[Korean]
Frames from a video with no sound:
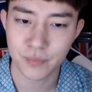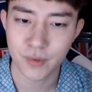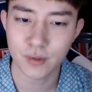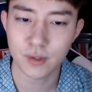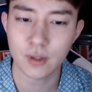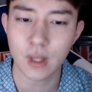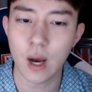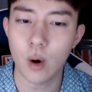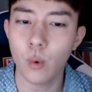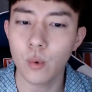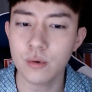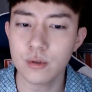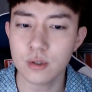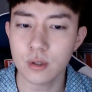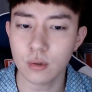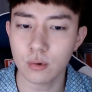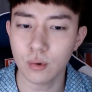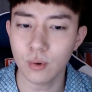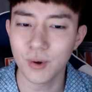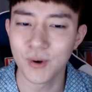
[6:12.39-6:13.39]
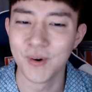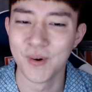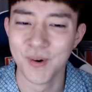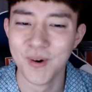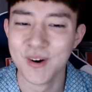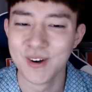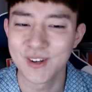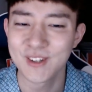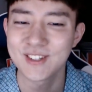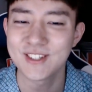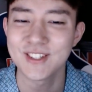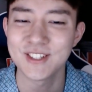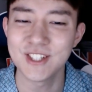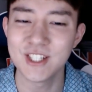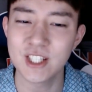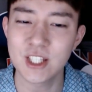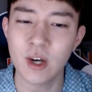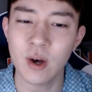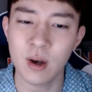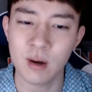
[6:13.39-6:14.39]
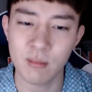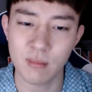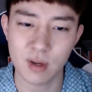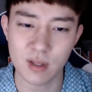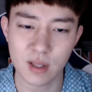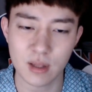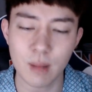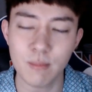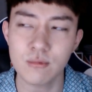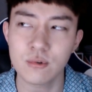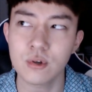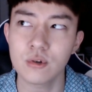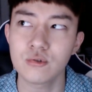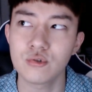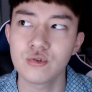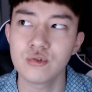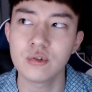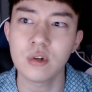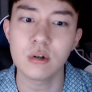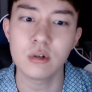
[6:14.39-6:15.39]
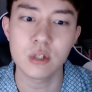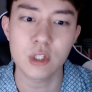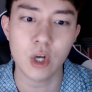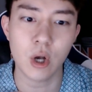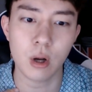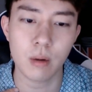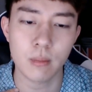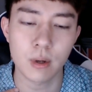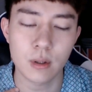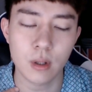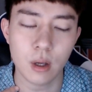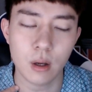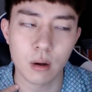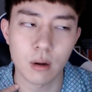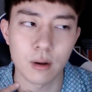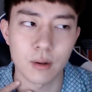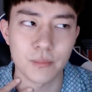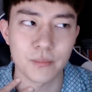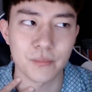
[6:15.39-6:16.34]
근데 나 혼자서 그치 의자왕 마냥 삼천국녀 의자왕 마냥